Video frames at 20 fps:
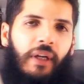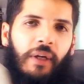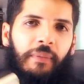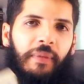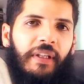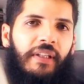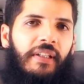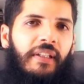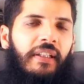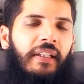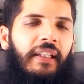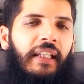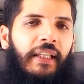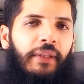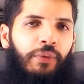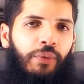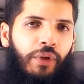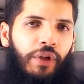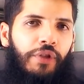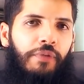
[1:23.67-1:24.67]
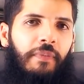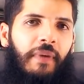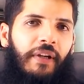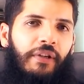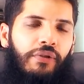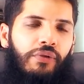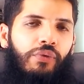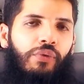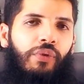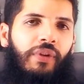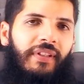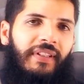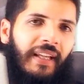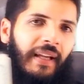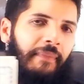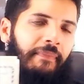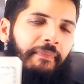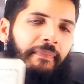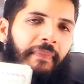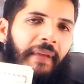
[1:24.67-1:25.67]
realmente leitura de partituras,
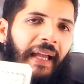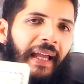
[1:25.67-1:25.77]
é,